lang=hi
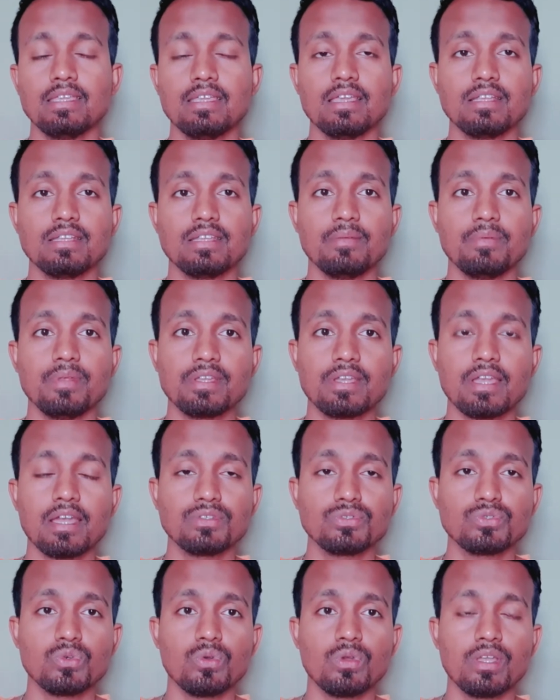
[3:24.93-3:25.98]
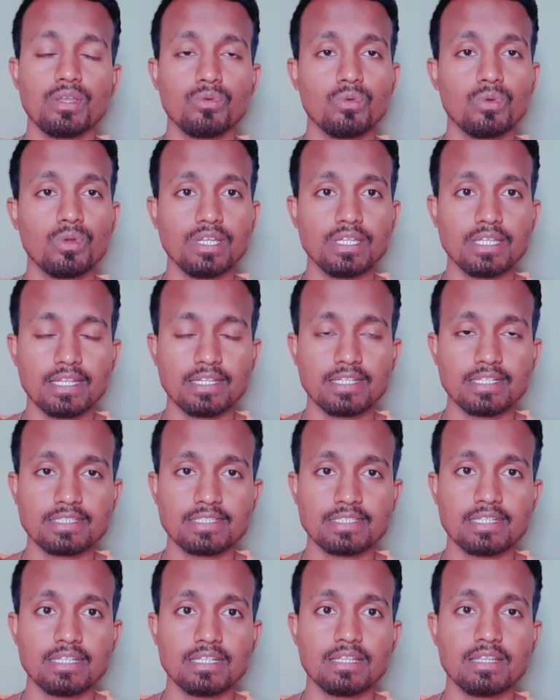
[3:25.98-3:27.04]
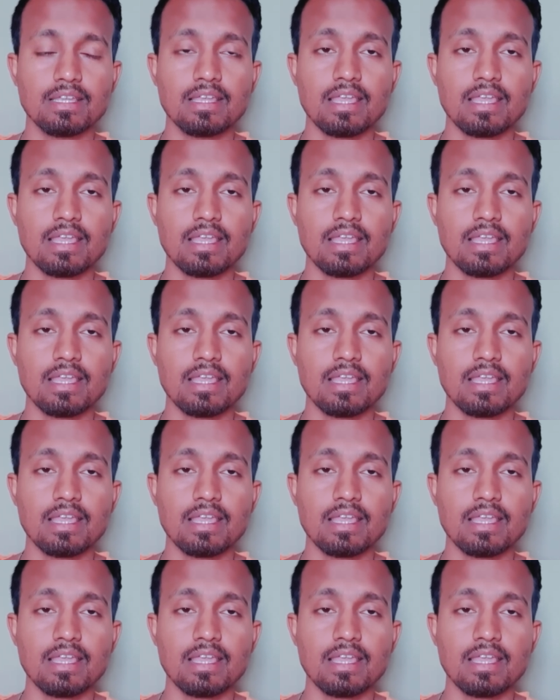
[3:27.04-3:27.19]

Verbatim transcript: ये डेबिट कार्ड जो है वो इंटरनेशनल